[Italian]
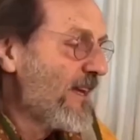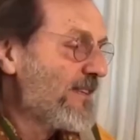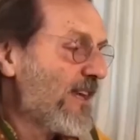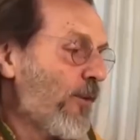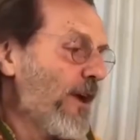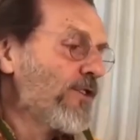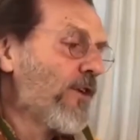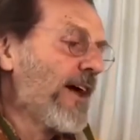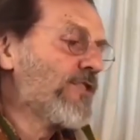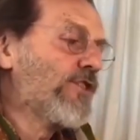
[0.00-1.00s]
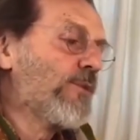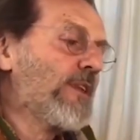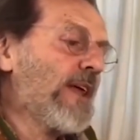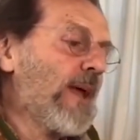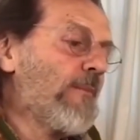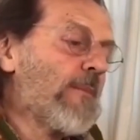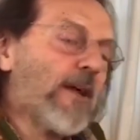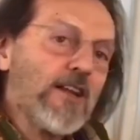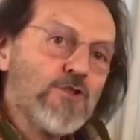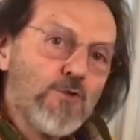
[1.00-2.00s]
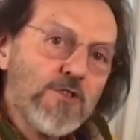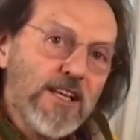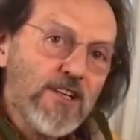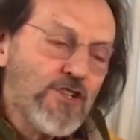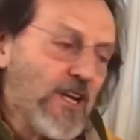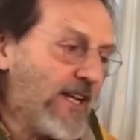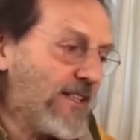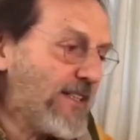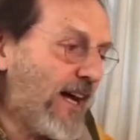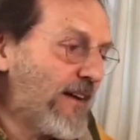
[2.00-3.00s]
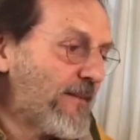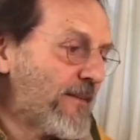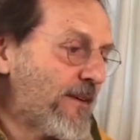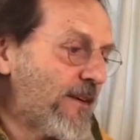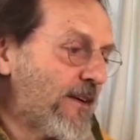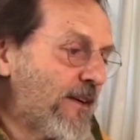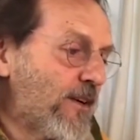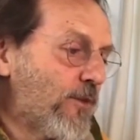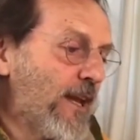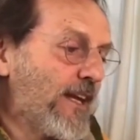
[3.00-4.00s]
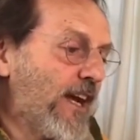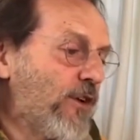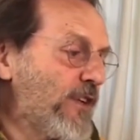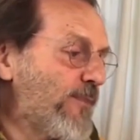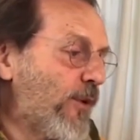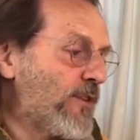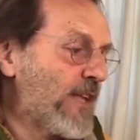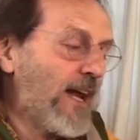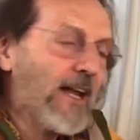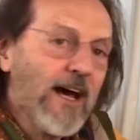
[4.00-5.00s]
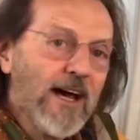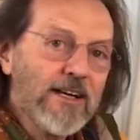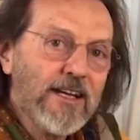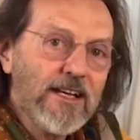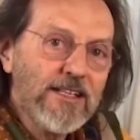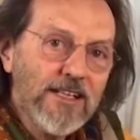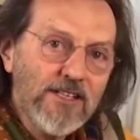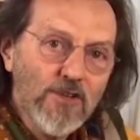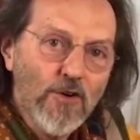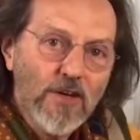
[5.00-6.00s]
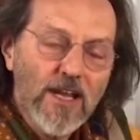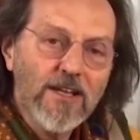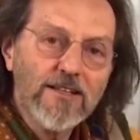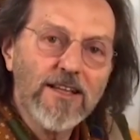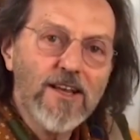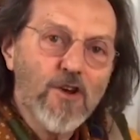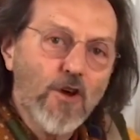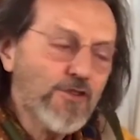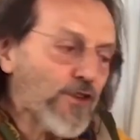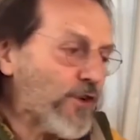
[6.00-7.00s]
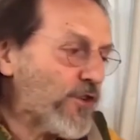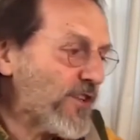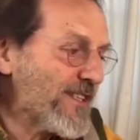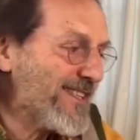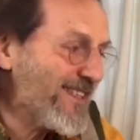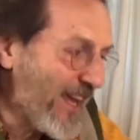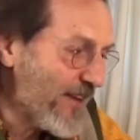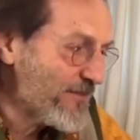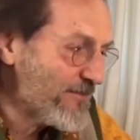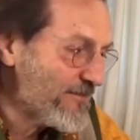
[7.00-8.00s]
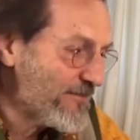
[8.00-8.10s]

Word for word: Seguendola ci guiderebbe per la giusta scelta, quella che corrisponde alla realizzazione del nostro sé.